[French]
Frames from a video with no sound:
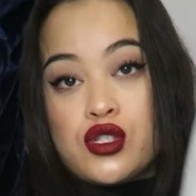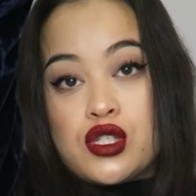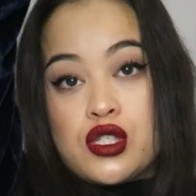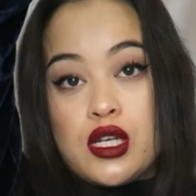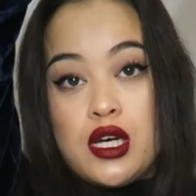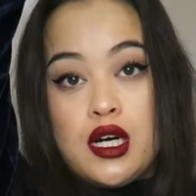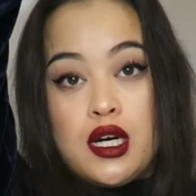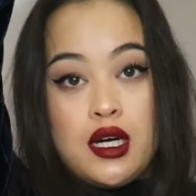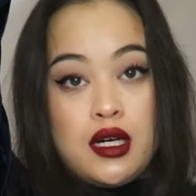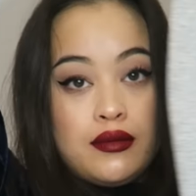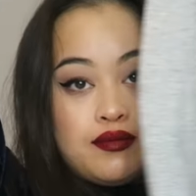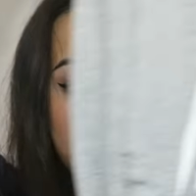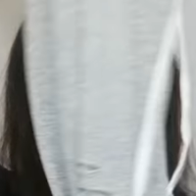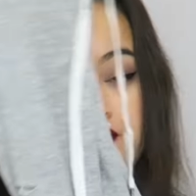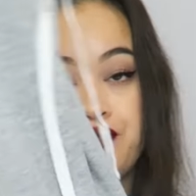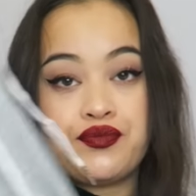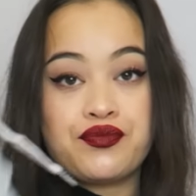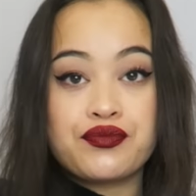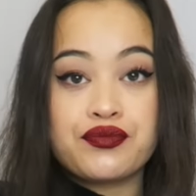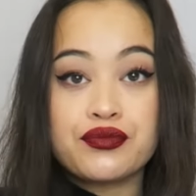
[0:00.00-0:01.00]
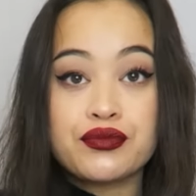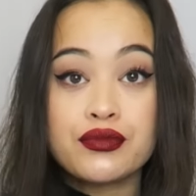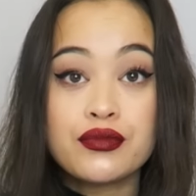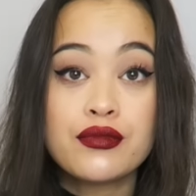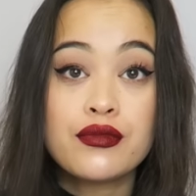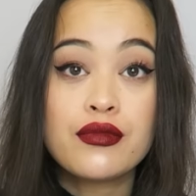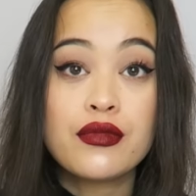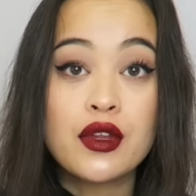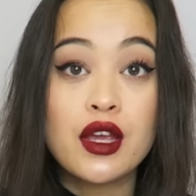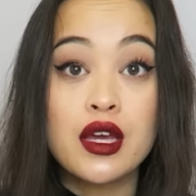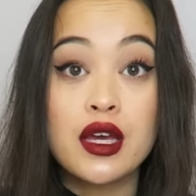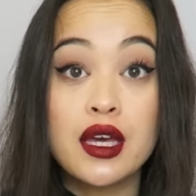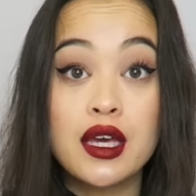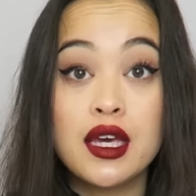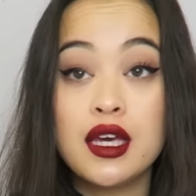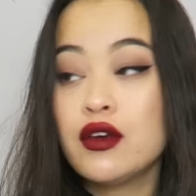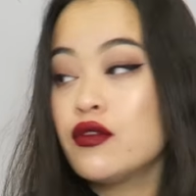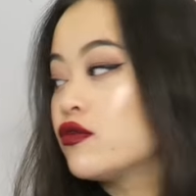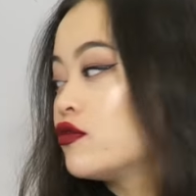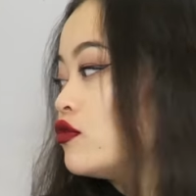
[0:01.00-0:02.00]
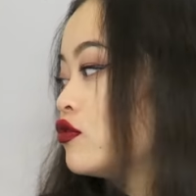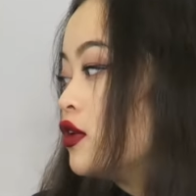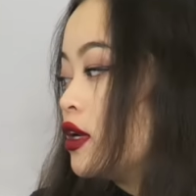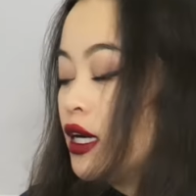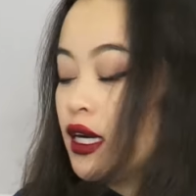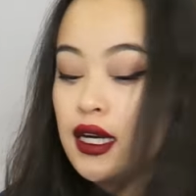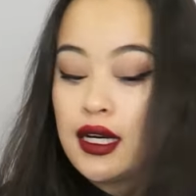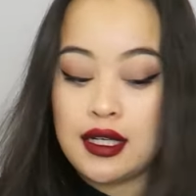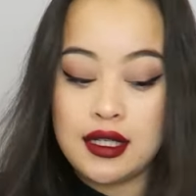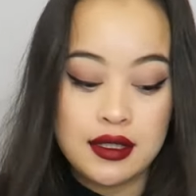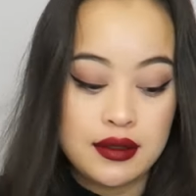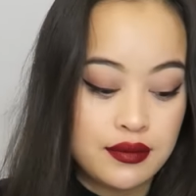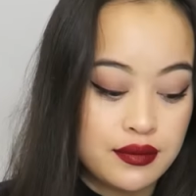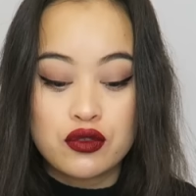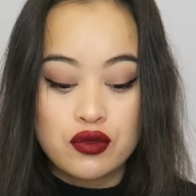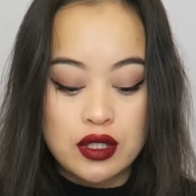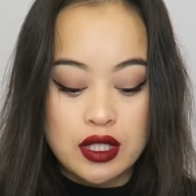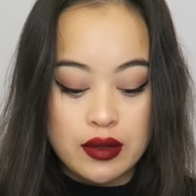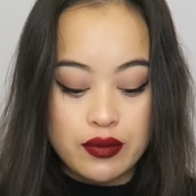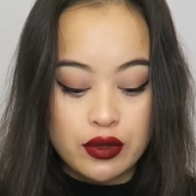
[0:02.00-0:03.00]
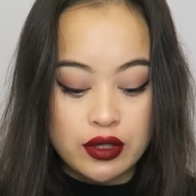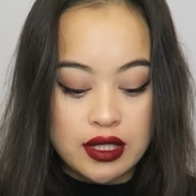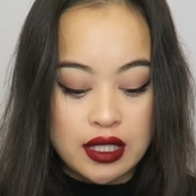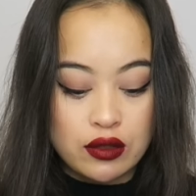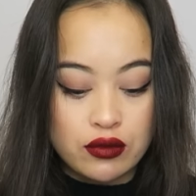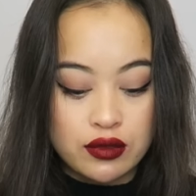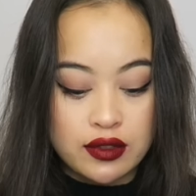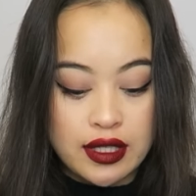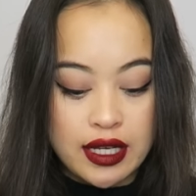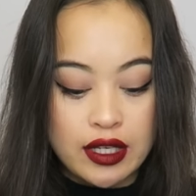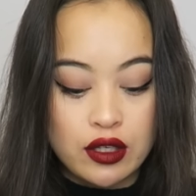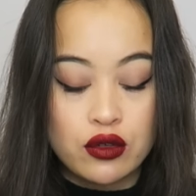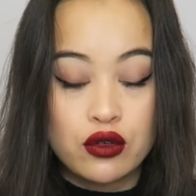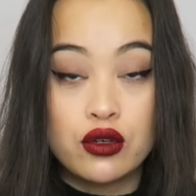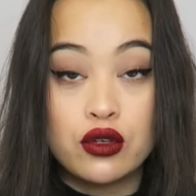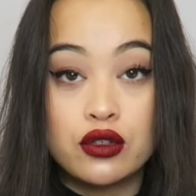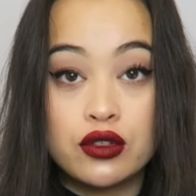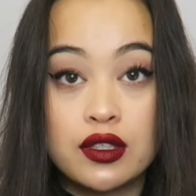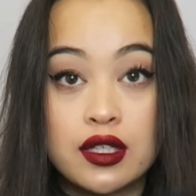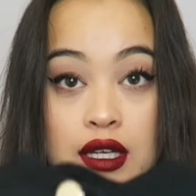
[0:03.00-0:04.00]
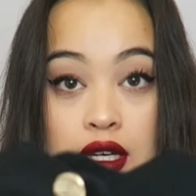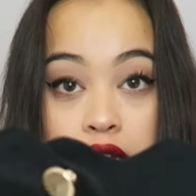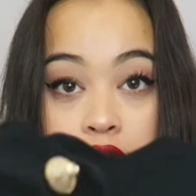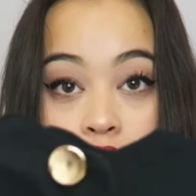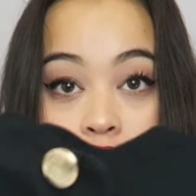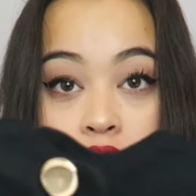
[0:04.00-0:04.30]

ça, et voilà. Ensuite un pantalon taille haute.